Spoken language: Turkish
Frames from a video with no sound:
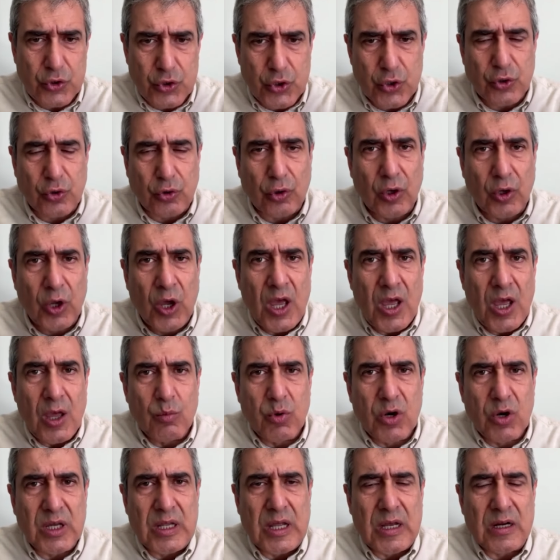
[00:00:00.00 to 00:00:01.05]
Çünkü
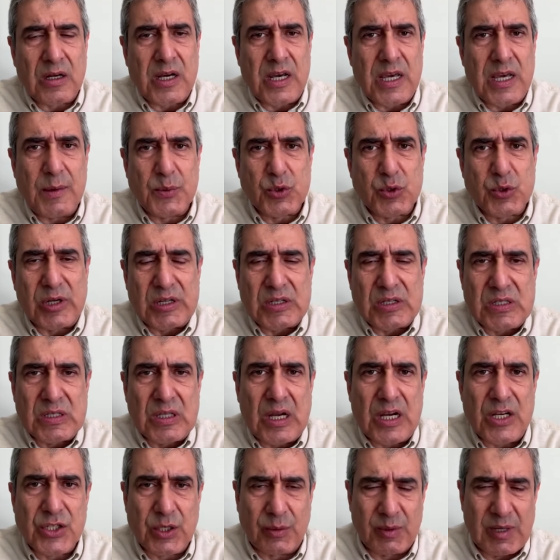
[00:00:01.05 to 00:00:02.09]
bu kadar kayıp
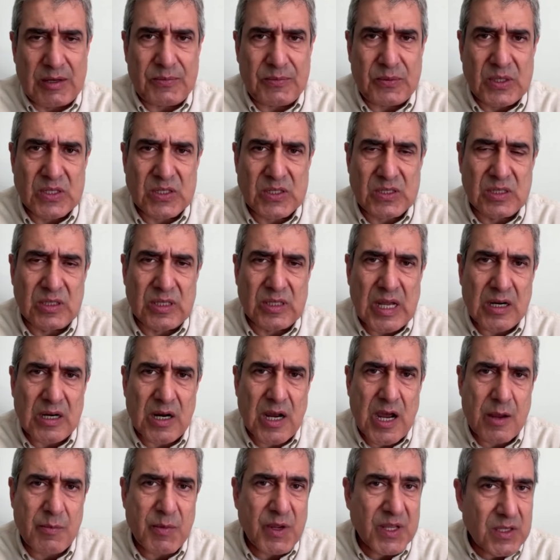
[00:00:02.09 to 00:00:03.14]
sonrasında acaba Filistinler
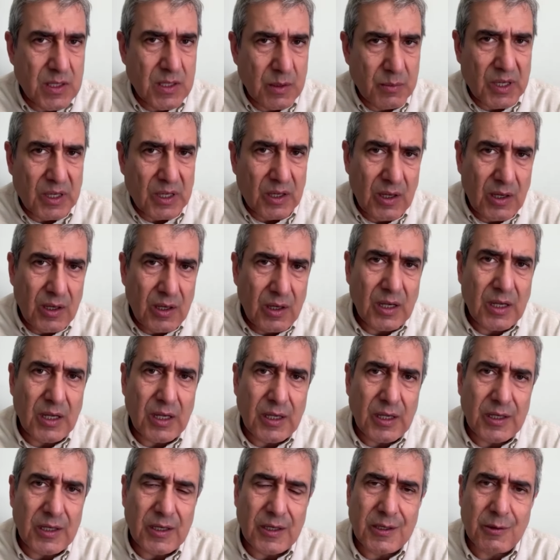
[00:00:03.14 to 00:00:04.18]
kaybetti mi
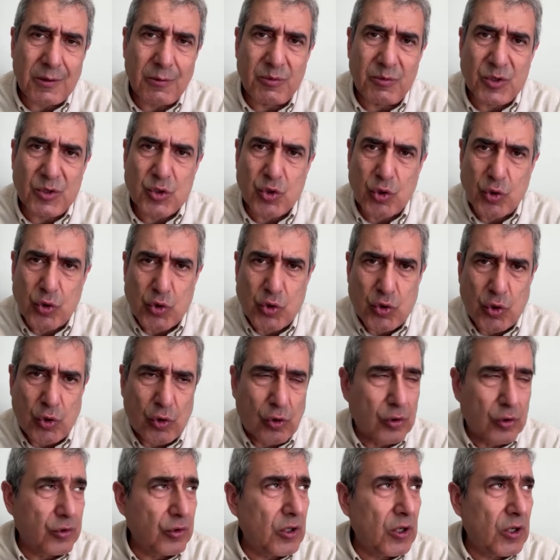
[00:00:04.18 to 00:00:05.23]
e, gibi bir soru
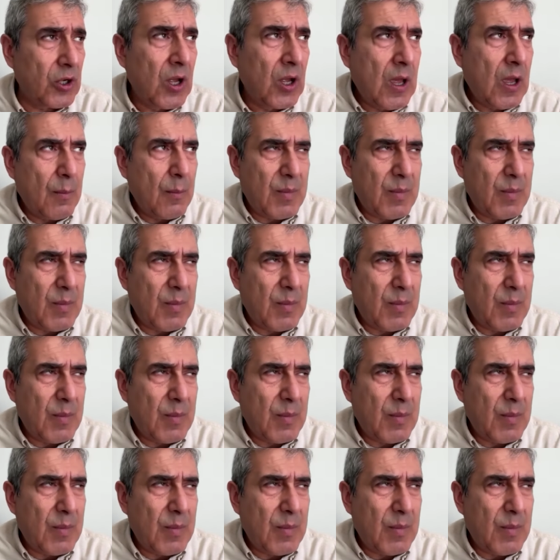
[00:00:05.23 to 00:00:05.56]
soruluyor.